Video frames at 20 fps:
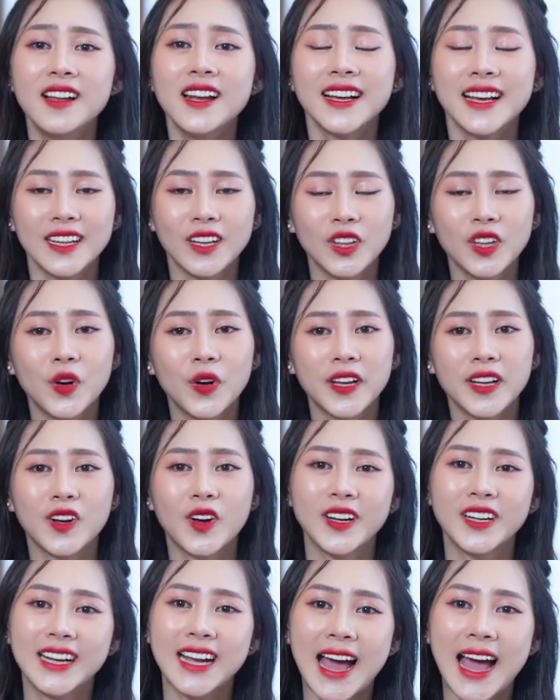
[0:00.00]
nhớ là cái thời
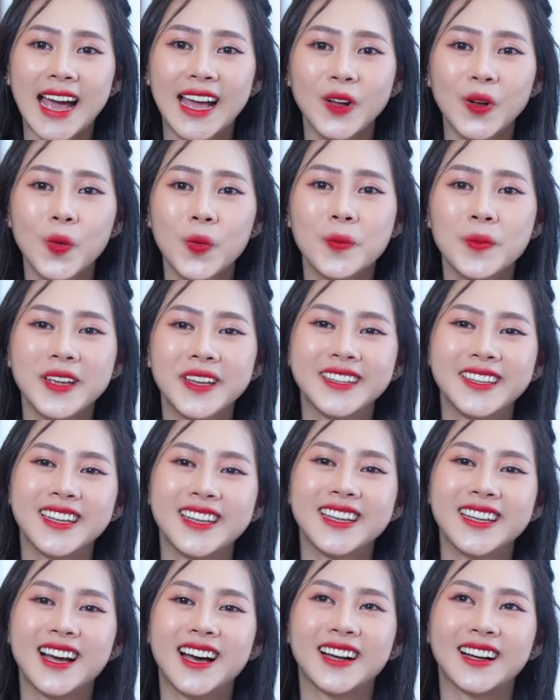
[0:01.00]
con gái của mình
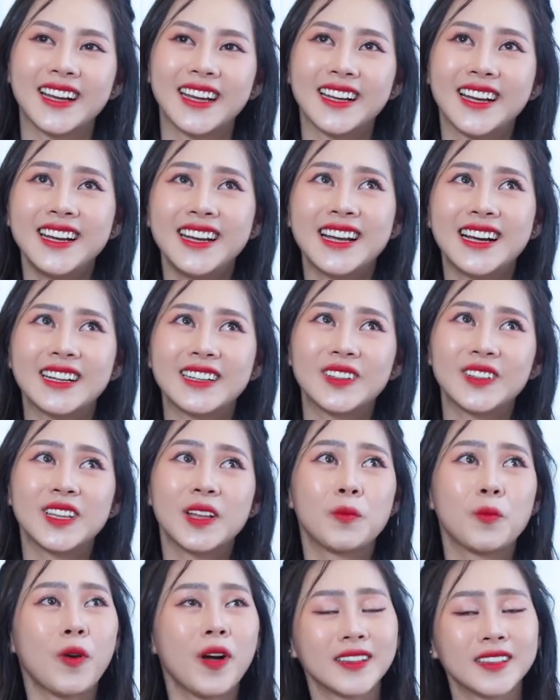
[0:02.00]
thì cái cân nặng
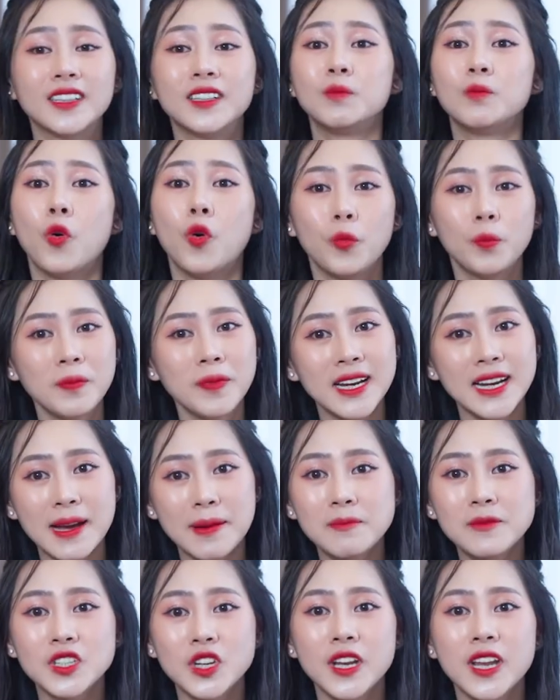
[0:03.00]
tầm khoảng từ bốn mươi
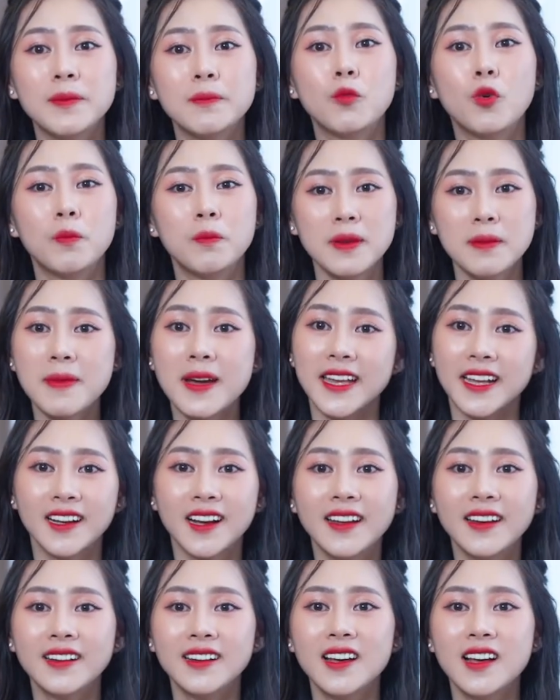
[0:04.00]
lăm cho đến bốn mươi bảy
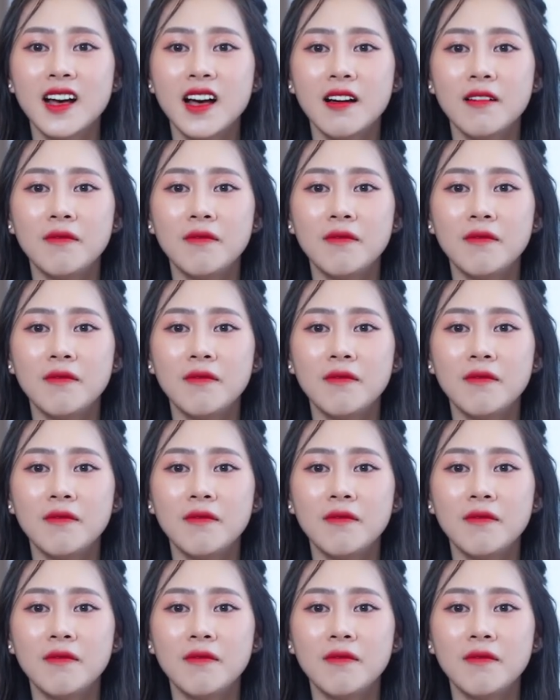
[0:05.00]
cân.